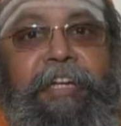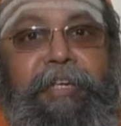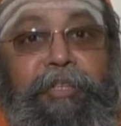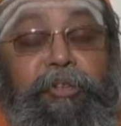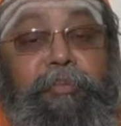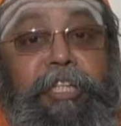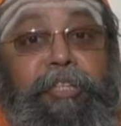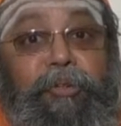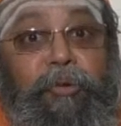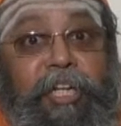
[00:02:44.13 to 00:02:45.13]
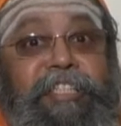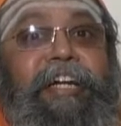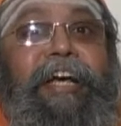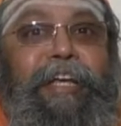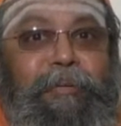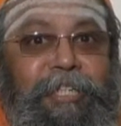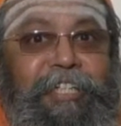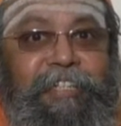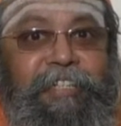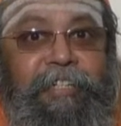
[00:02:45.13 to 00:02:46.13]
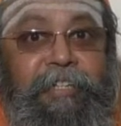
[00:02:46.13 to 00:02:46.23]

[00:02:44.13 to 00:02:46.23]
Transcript: ஹிந்து மதத்துக்குள்ளே ஜனநாயகம் இருக்குது